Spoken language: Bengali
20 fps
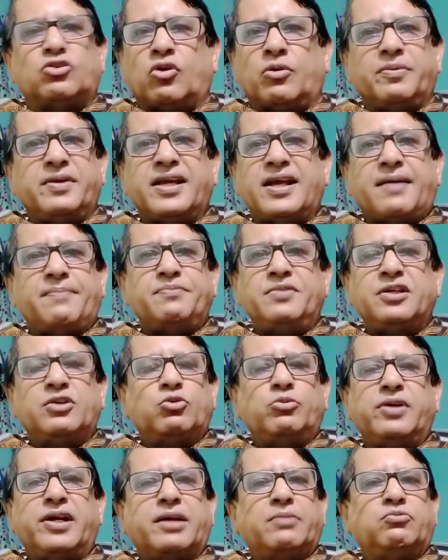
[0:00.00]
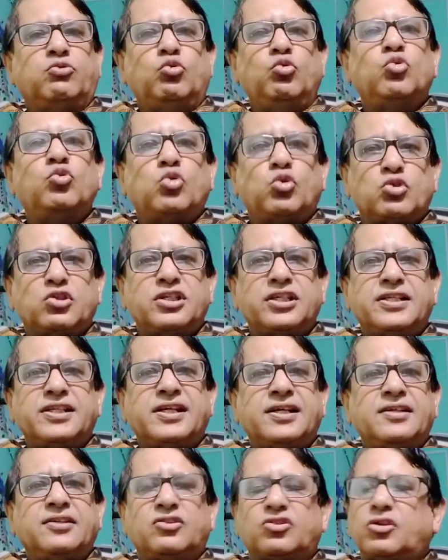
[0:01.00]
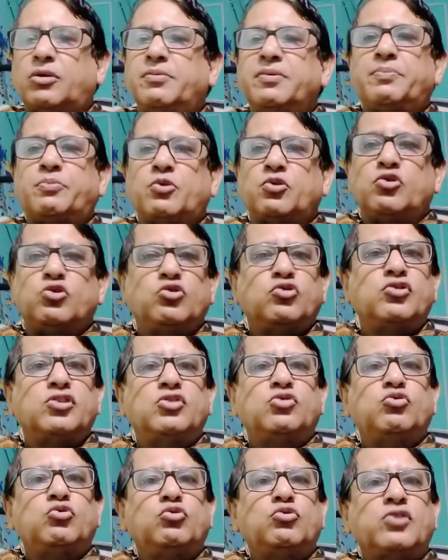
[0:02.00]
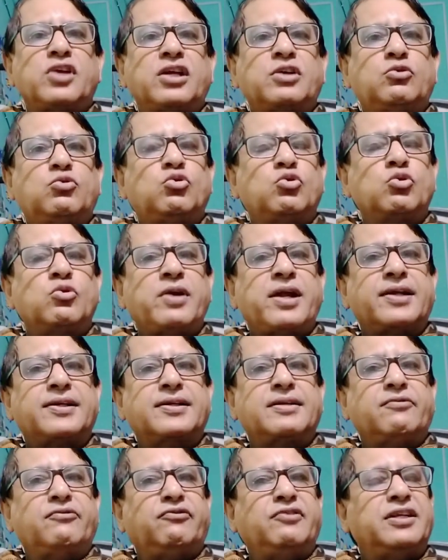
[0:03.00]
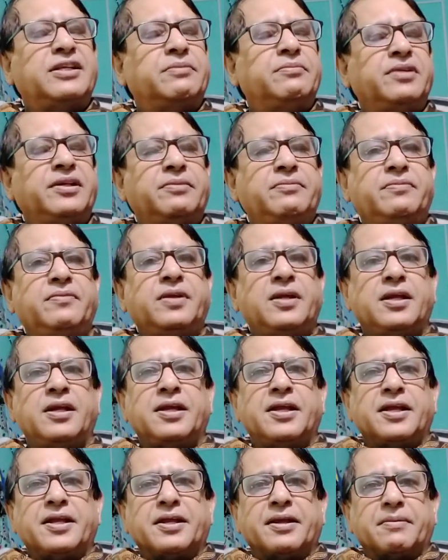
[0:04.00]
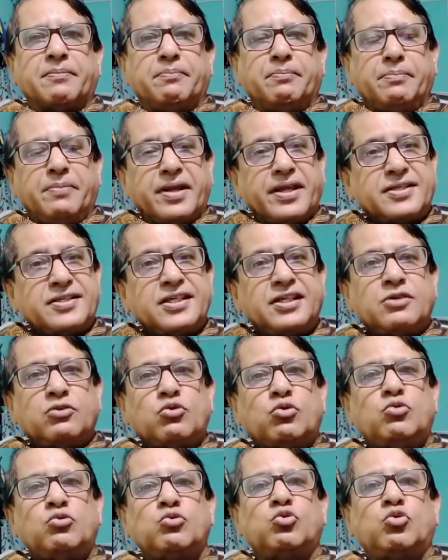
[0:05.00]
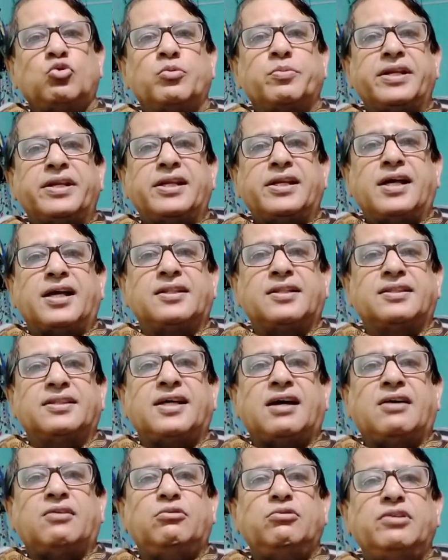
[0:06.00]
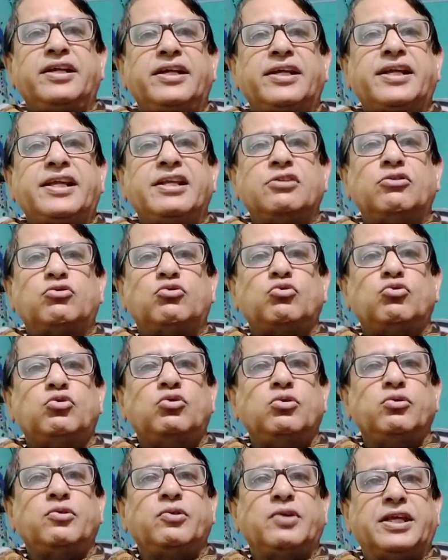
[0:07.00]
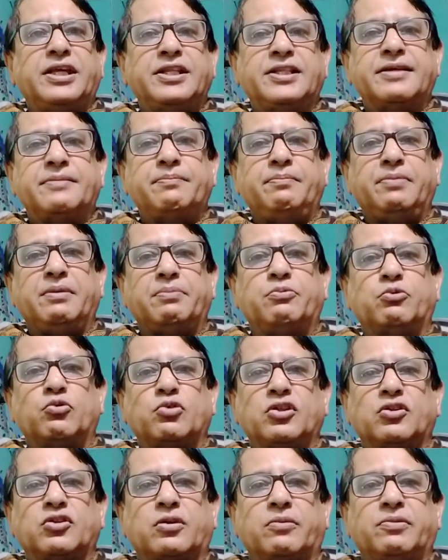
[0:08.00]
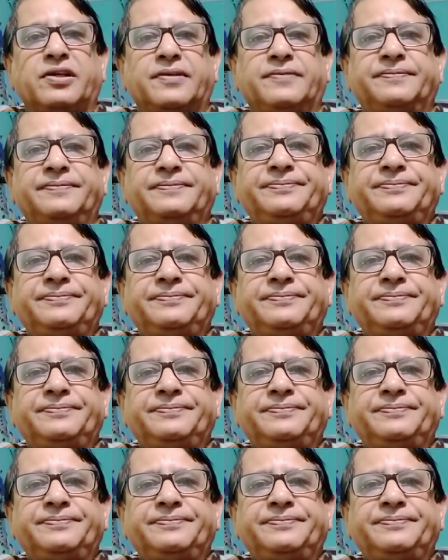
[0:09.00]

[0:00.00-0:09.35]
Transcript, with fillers: তবে আপনি খুব একটা ভুল করছেন না তবে প্রয়োজনের তুলনায় কোনো একটা ভিটামিন বেশি গ্রহণ করবেন না তাহলে কিন্তু হিতে বিপরীত হবে